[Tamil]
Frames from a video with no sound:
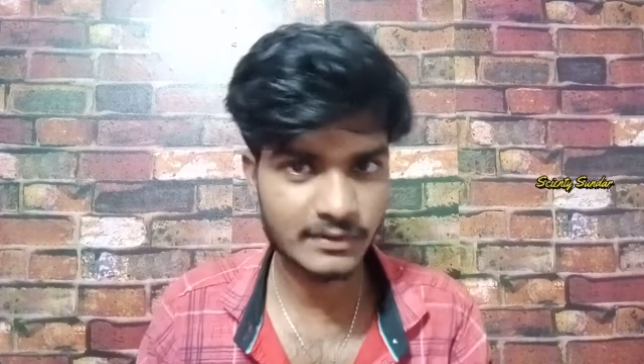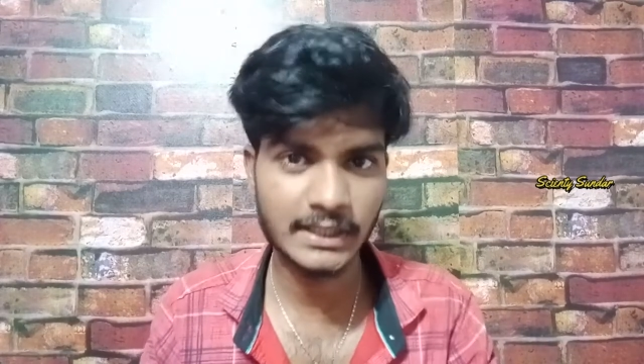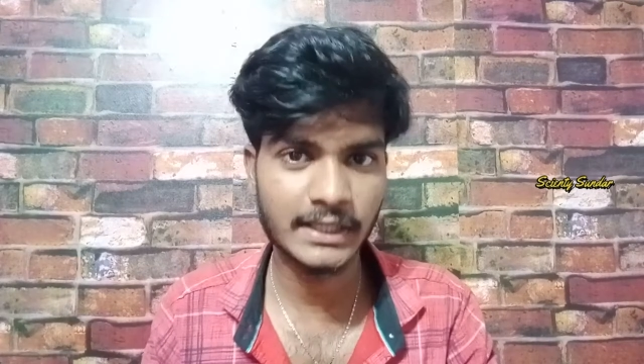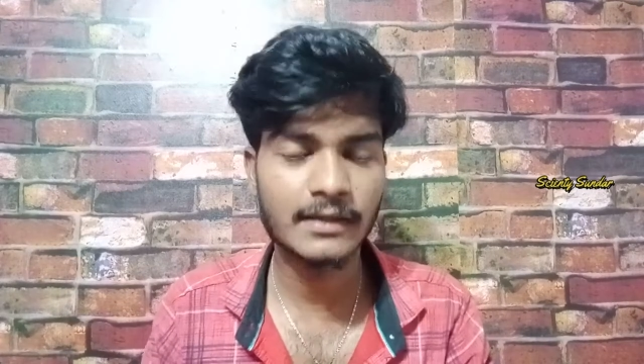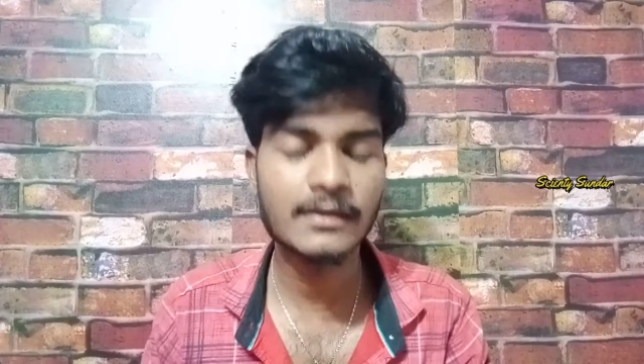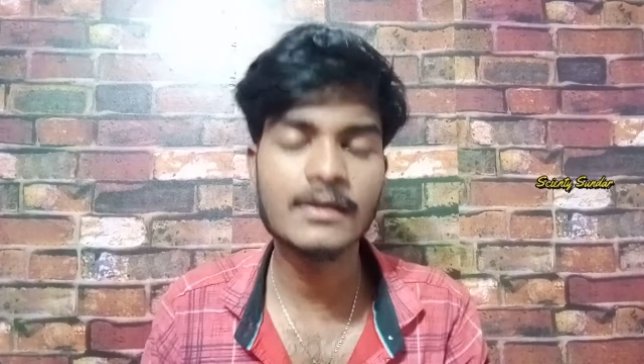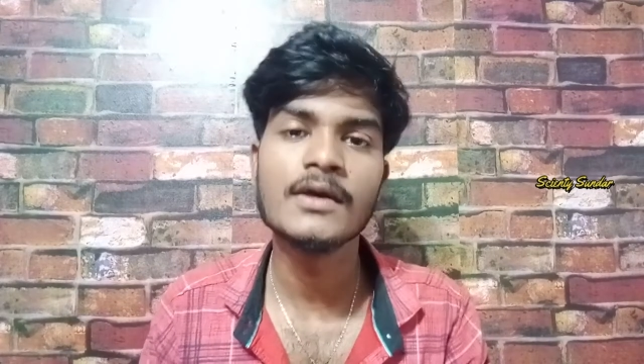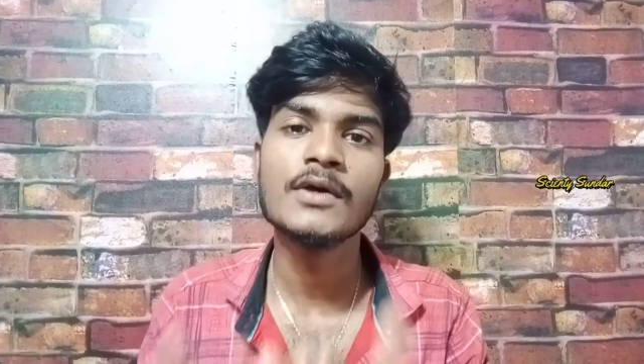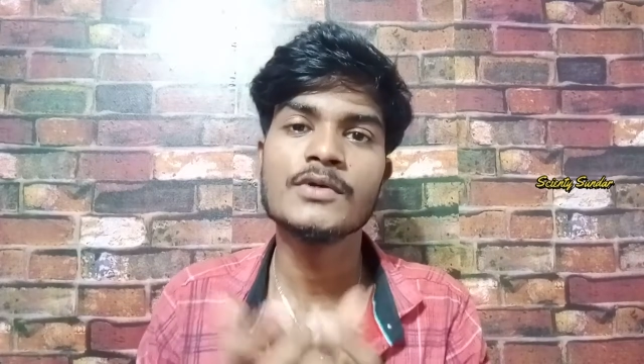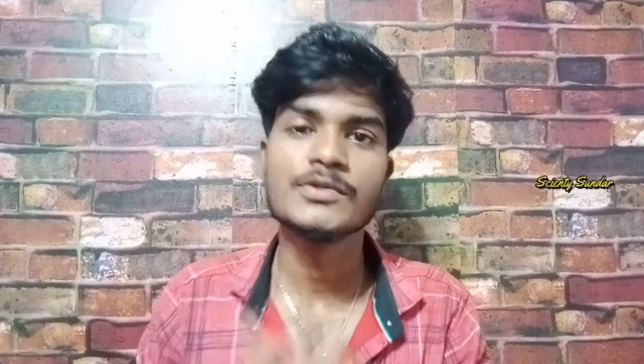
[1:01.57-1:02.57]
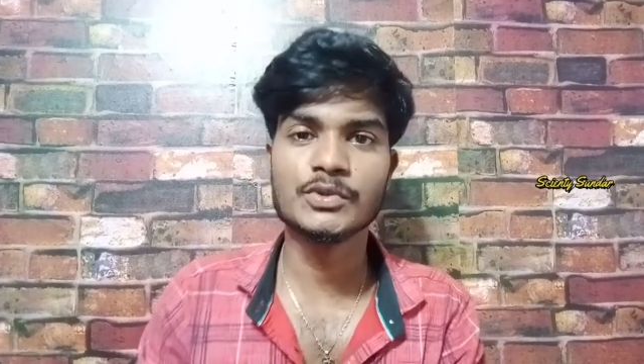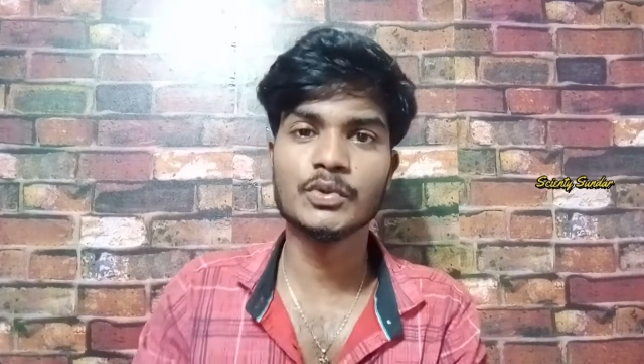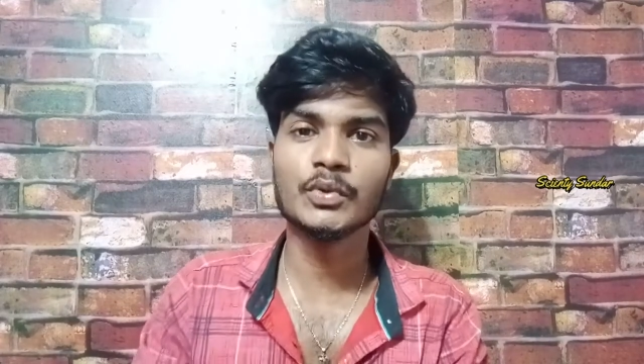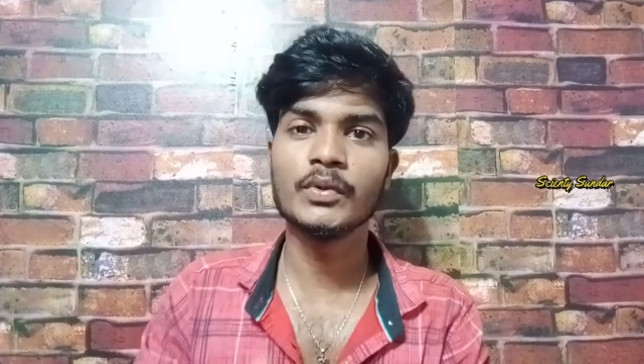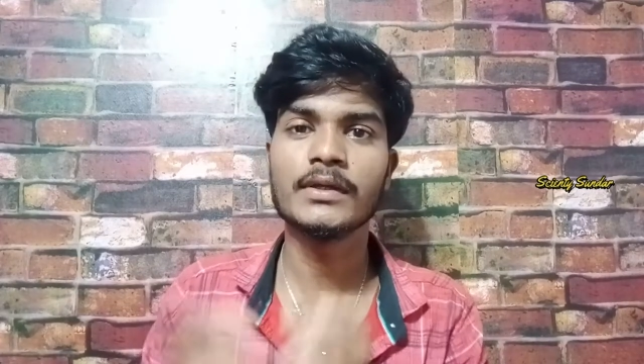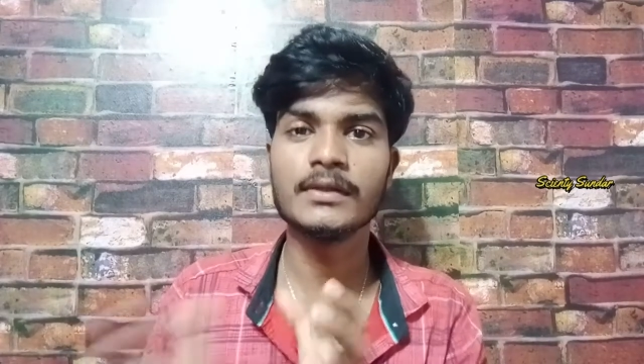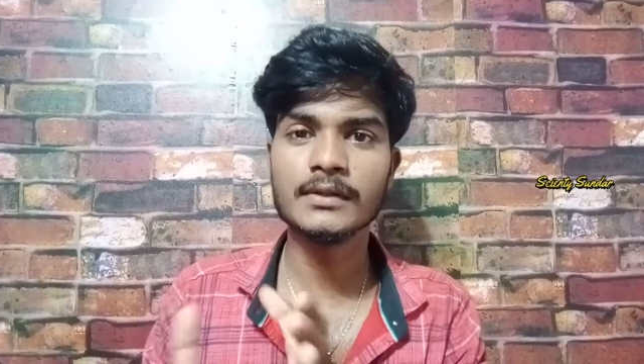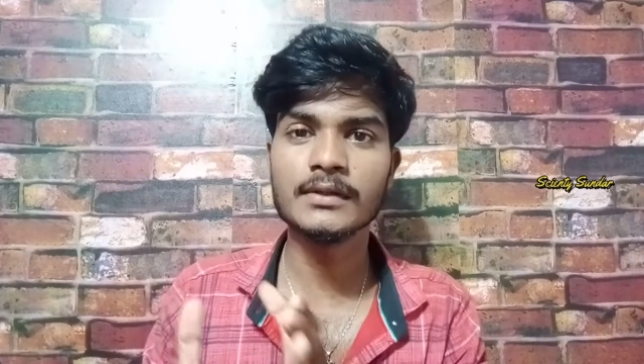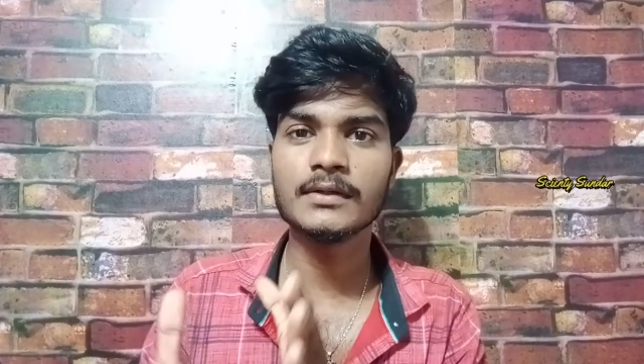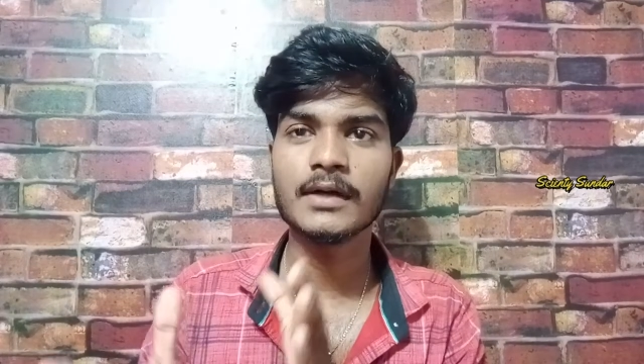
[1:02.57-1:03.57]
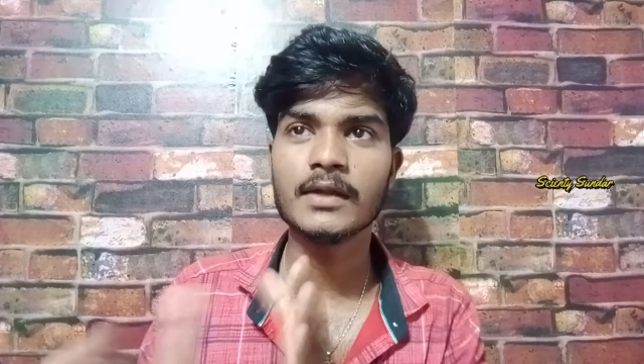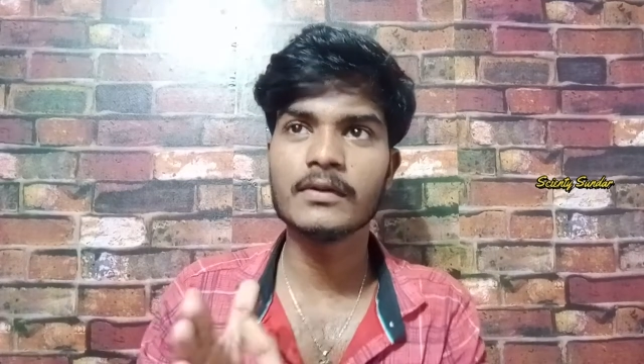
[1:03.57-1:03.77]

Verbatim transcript: தெரியல ஸோ இந்த அதாவது